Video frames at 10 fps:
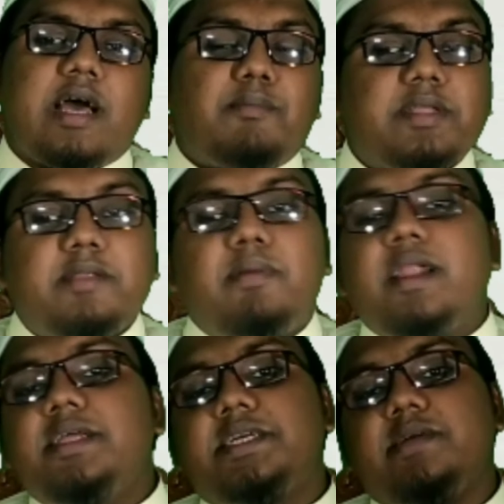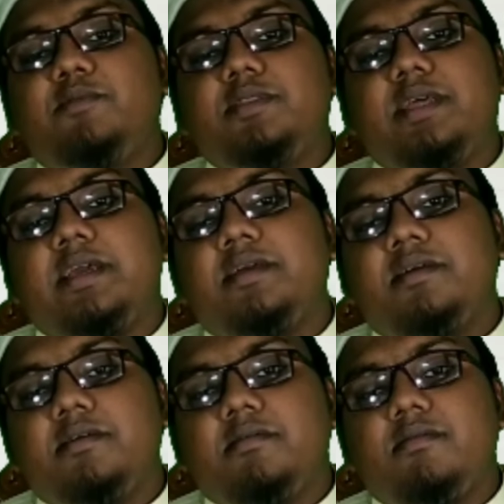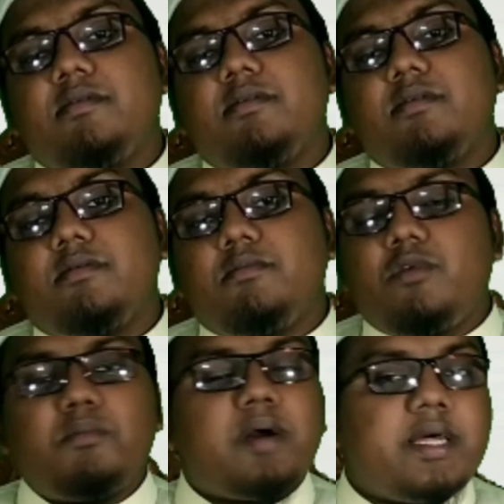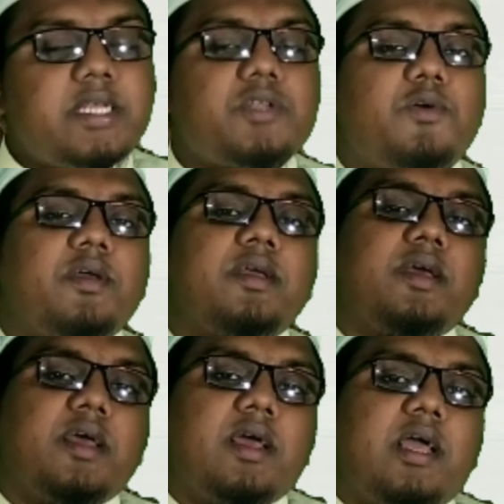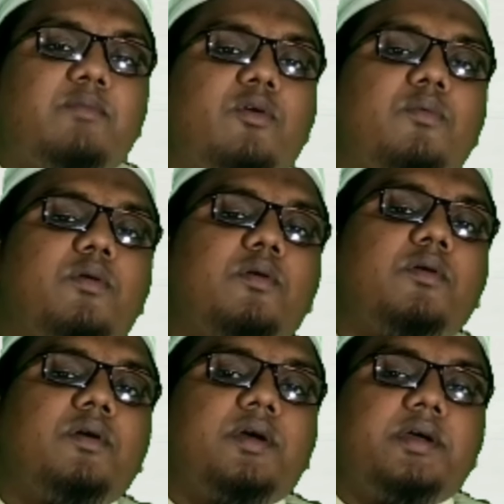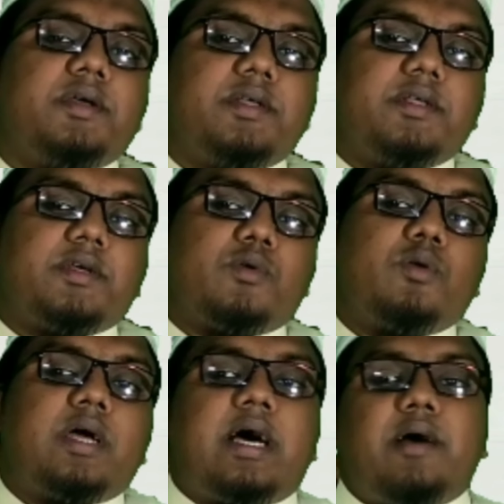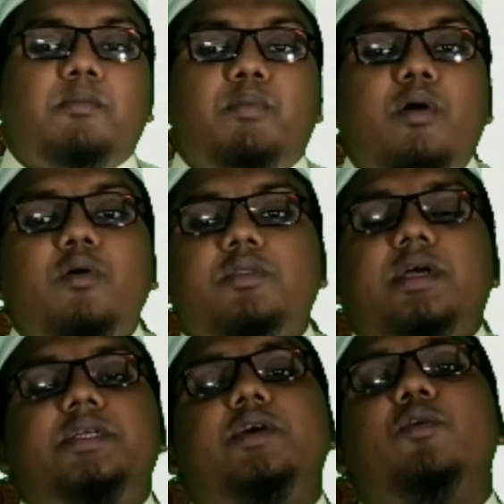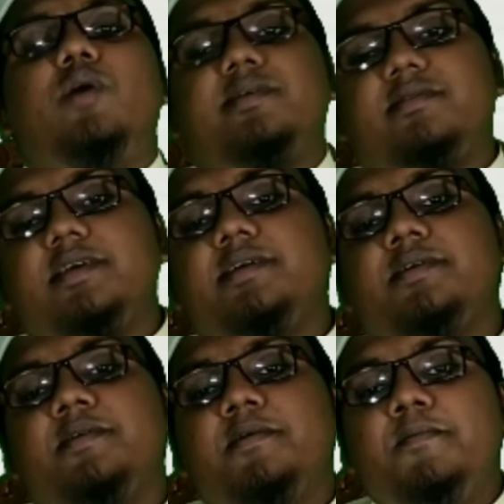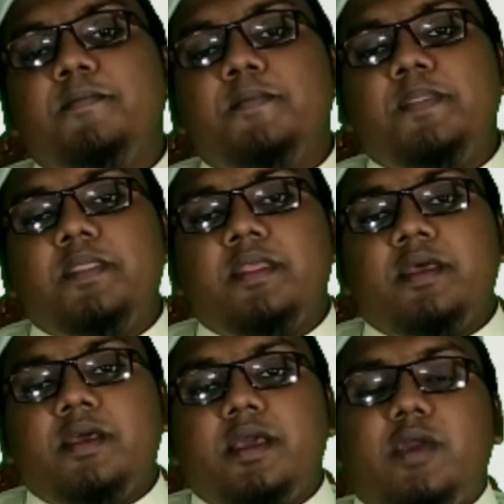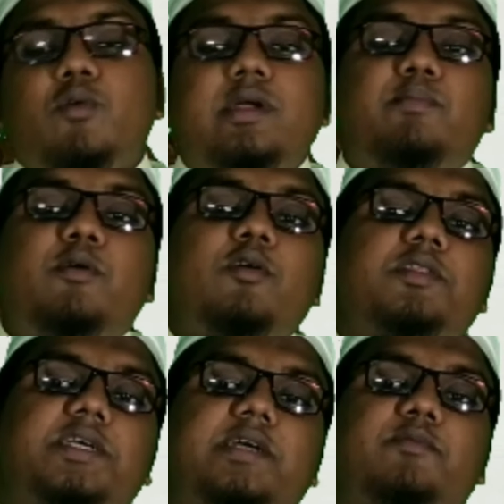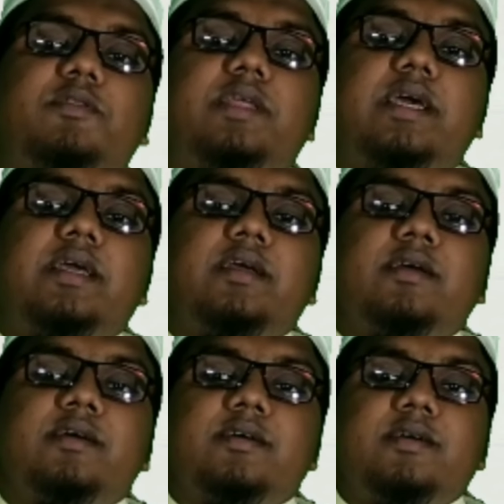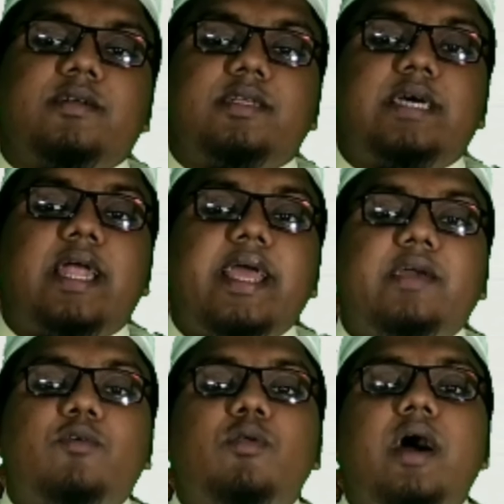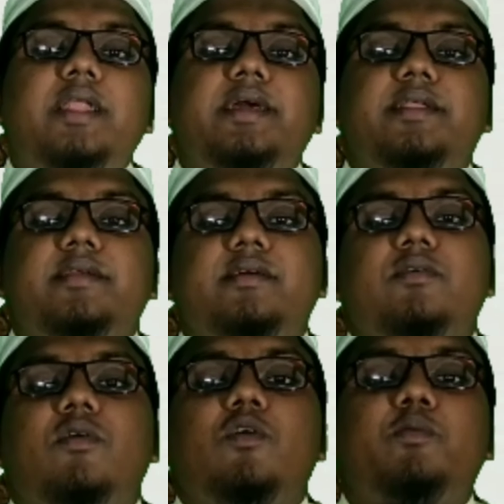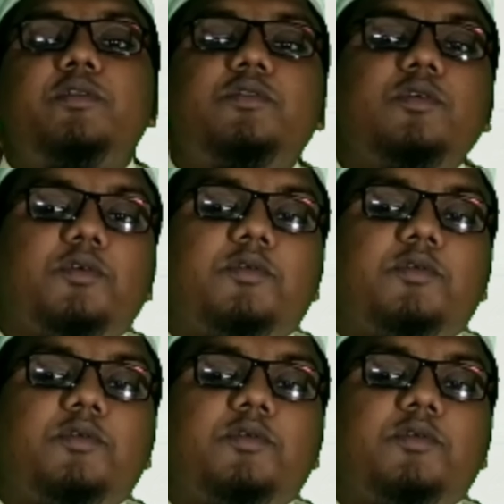আমাদের বাংলাদেশের মধ্যে বরং বাংলাদেশ নয় আমি বলবো গোটা বঙ্গদেশ যেগুলো আছে এই গোটা বঙ্গদেশের মধ্যে যারাই কোরআনের অনবদ্য